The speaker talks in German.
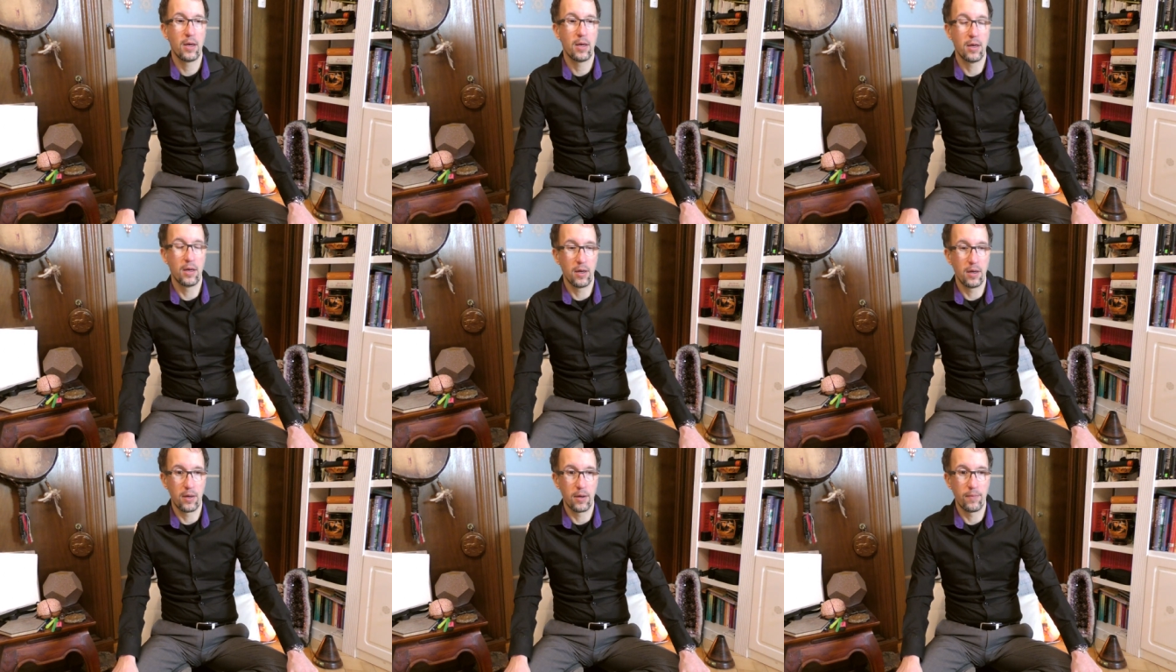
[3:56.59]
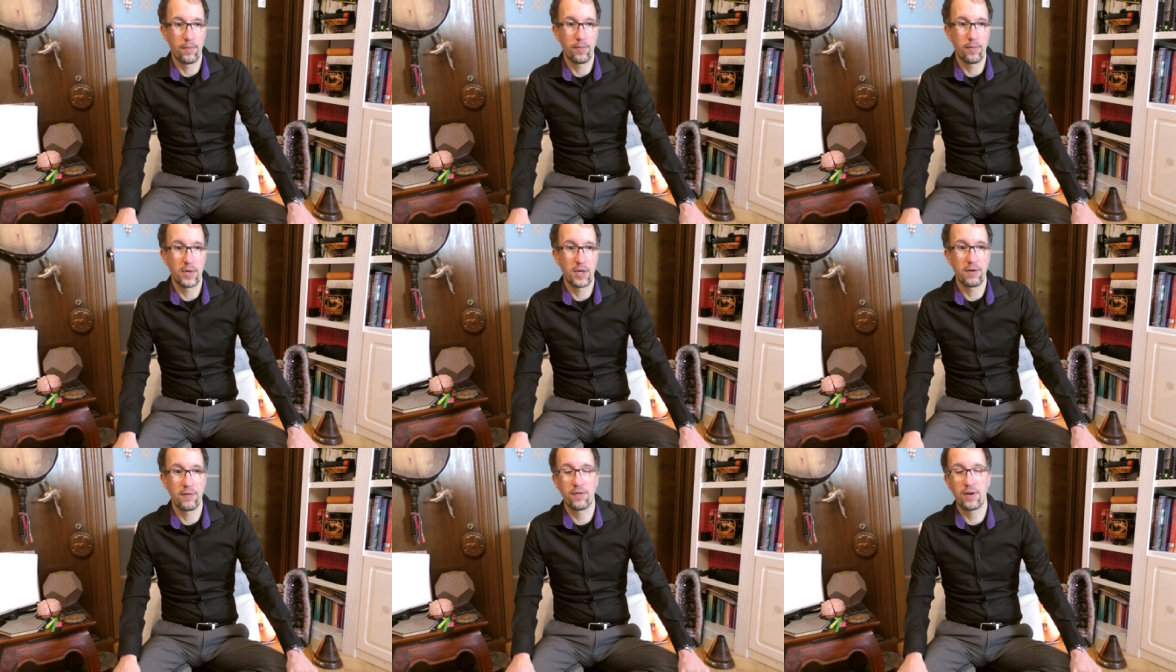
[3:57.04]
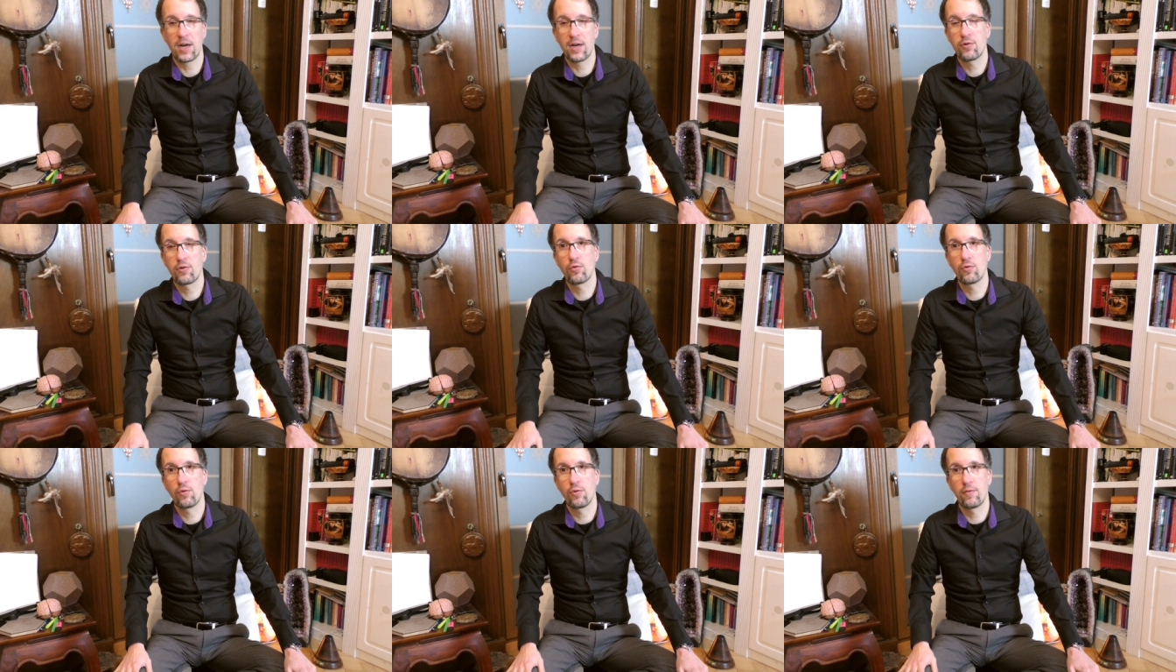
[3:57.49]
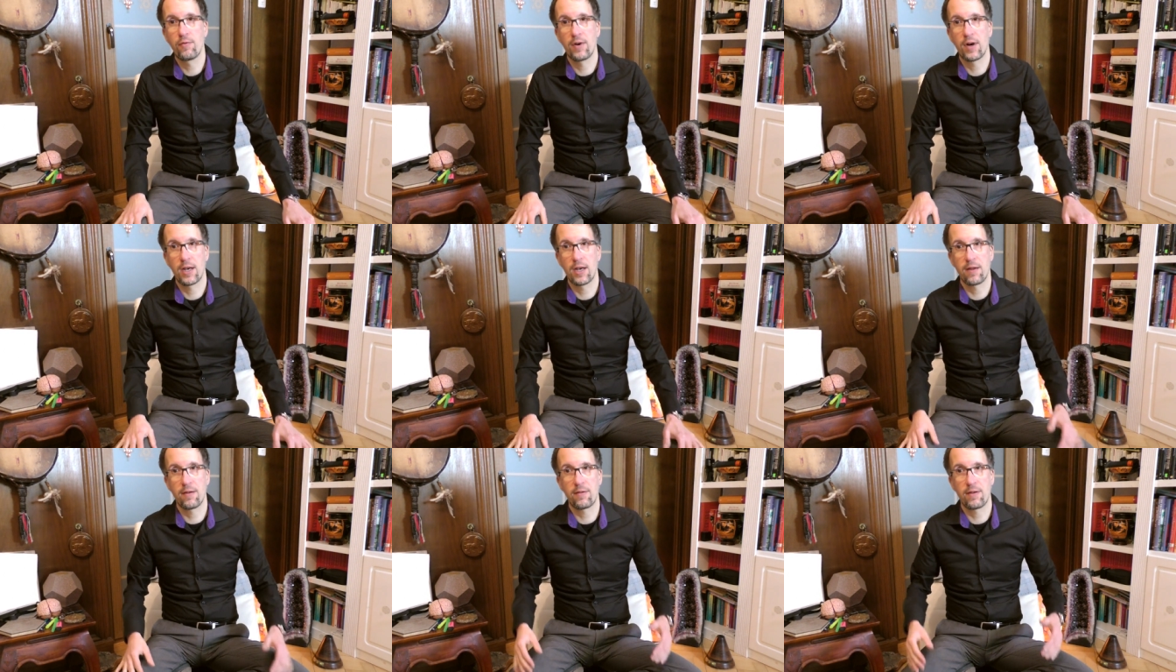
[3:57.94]
ähm, de facto
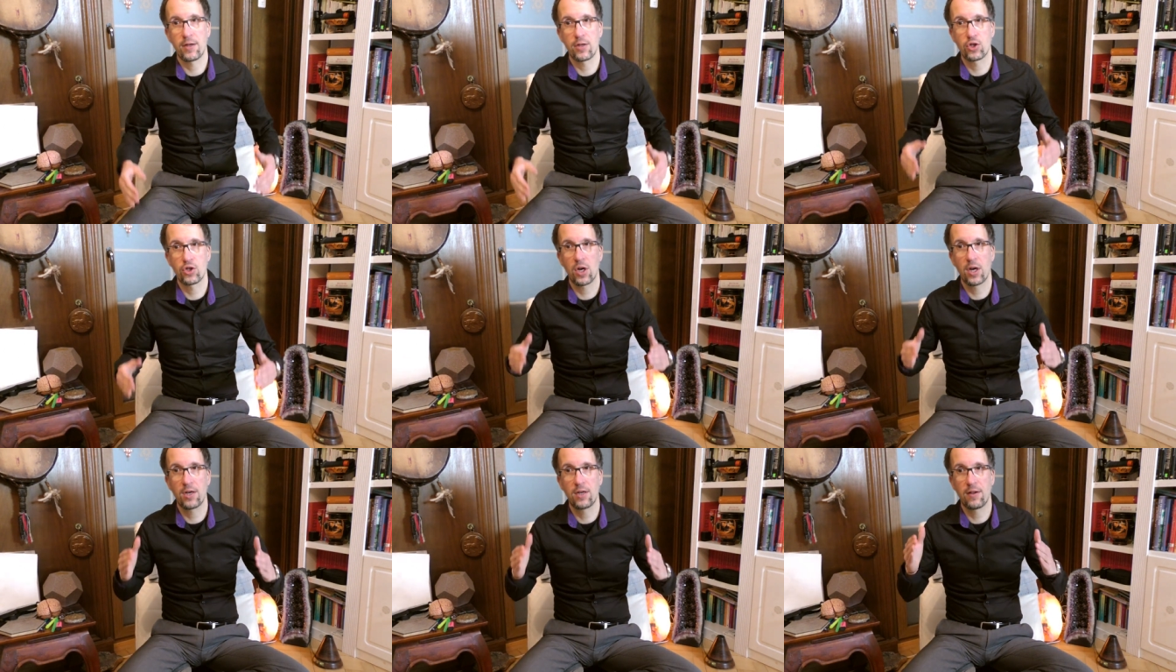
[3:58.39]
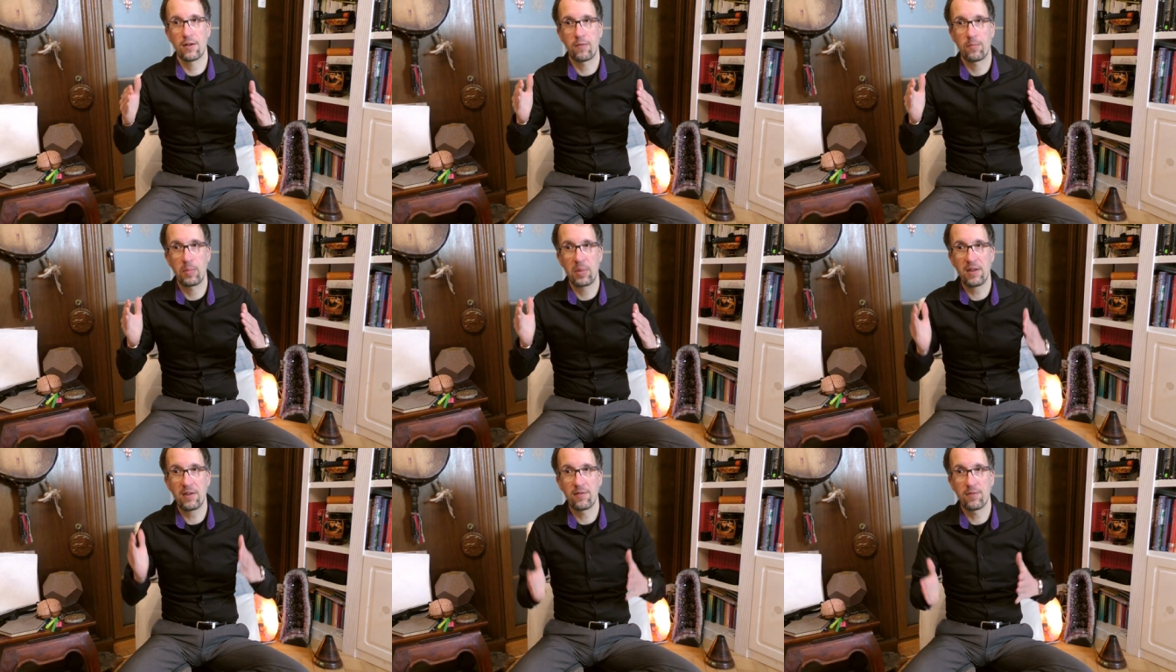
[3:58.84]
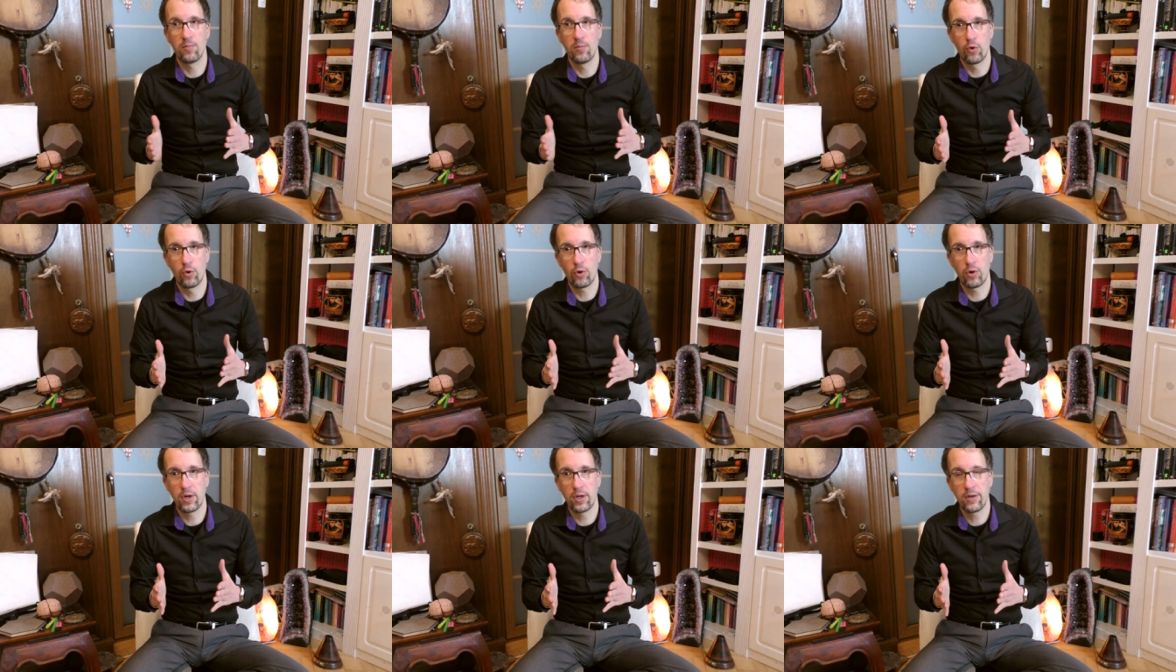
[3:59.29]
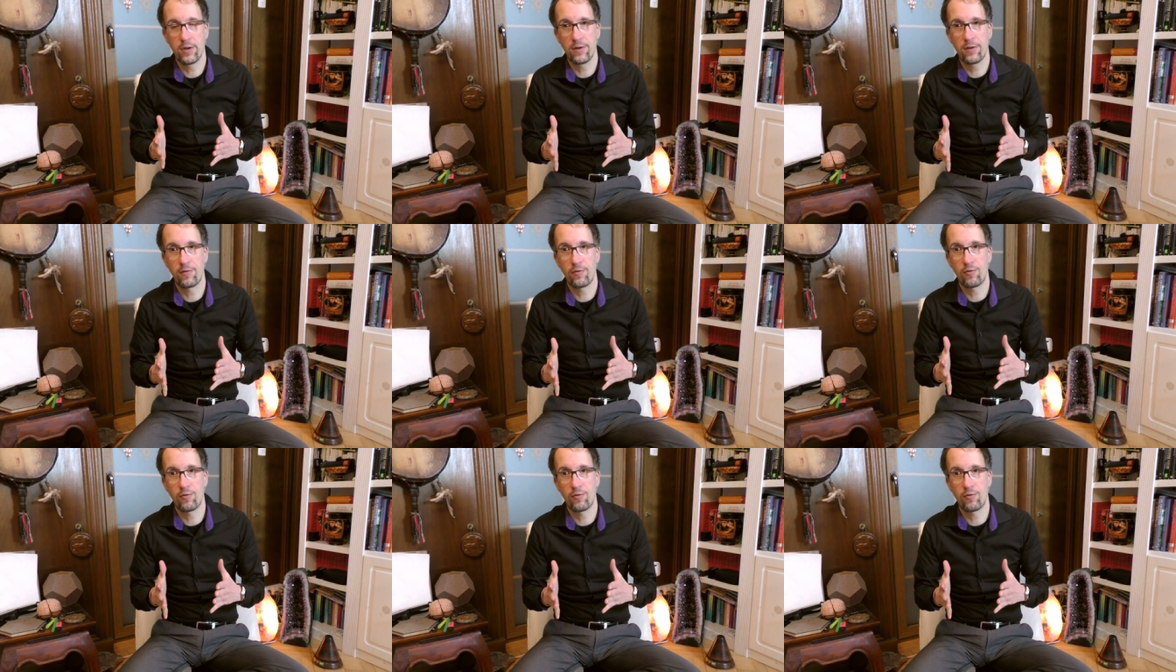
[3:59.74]
war das anscheinend das Bestmögliche,